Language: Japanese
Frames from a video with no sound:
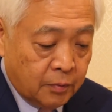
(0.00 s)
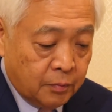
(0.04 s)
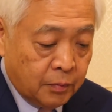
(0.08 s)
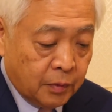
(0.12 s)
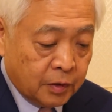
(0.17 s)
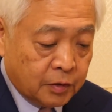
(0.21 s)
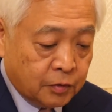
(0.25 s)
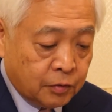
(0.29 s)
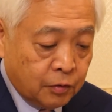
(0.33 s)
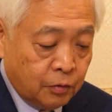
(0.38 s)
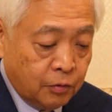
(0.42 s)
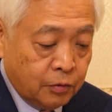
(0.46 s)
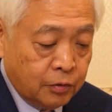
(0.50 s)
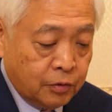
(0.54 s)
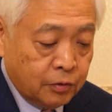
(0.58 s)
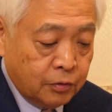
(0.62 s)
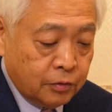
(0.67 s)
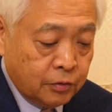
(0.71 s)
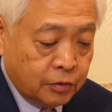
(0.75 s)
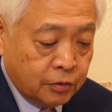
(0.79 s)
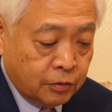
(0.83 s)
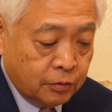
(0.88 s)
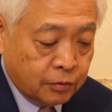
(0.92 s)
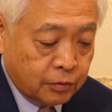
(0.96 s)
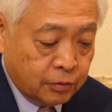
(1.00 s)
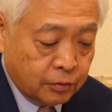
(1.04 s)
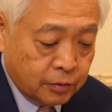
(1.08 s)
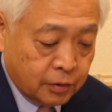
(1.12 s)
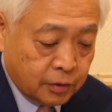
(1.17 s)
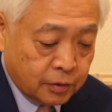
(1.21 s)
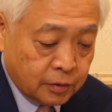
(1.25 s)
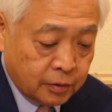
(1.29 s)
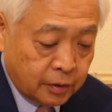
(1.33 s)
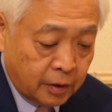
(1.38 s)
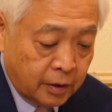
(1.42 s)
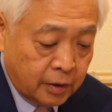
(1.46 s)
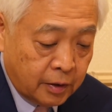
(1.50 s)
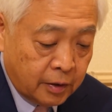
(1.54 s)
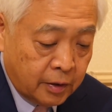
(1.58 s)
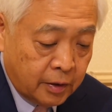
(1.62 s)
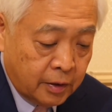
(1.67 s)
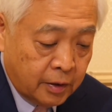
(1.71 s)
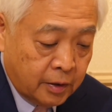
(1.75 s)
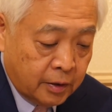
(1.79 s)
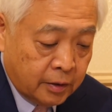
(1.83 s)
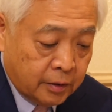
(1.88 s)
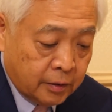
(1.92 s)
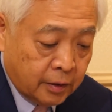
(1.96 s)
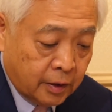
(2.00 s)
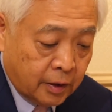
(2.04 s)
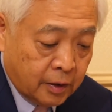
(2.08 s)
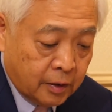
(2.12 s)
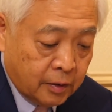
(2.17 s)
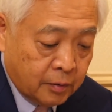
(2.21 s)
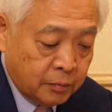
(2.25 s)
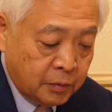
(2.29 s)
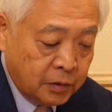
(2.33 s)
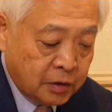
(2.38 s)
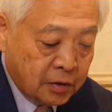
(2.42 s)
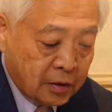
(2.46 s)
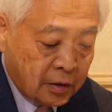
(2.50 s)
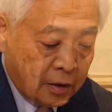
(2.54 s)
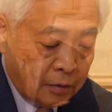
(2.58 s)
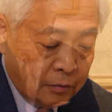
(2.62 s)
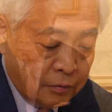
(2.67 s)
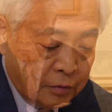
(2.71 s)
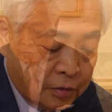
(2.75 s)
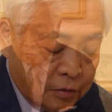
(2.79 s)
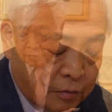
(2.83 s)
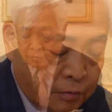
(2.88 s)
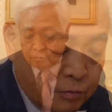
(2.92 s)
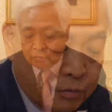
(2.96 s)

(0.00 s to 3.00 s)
まあ、そういう状況ですね。だからミシガンウィス